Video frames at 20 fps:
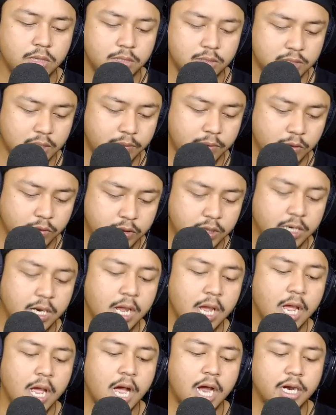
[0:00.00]
Jamaludin,
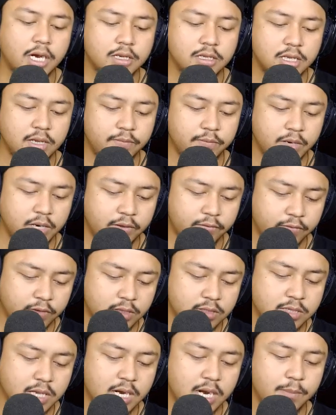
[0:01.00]
ada David
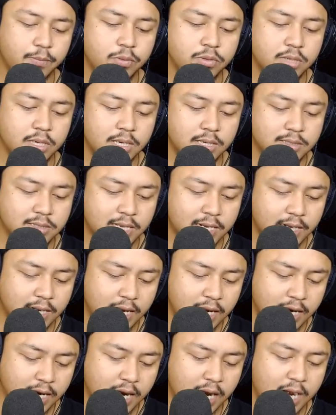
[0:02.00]
Devils, ada Putri Lestari
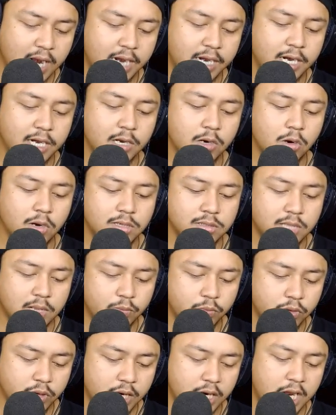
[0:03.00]
Legal, ada Nicholas
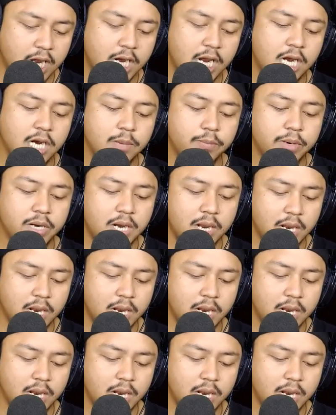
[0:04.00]
Stambunan, ada Anak